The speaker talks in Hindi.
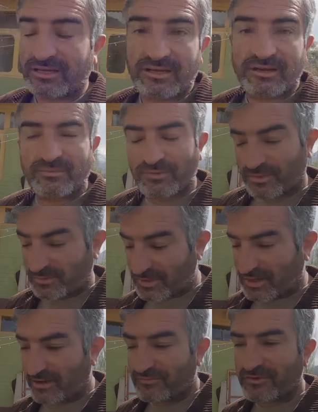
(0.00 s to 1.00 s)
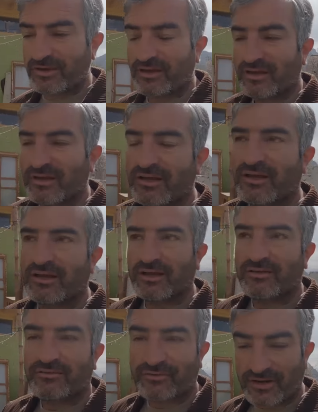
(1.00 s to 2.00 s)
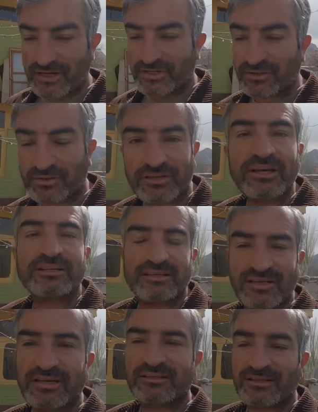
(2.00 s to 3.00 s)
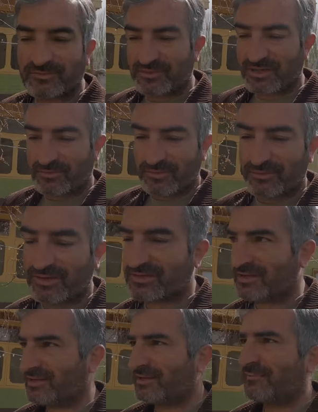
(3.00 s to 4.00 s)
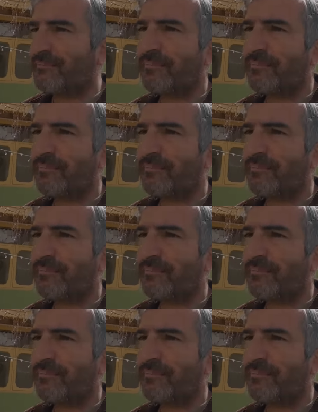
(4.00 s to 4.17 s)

ताकि गर्मी में हमें काफ़ी फ्रेश और ताज़ा सब्ज़ी हमें मिल सके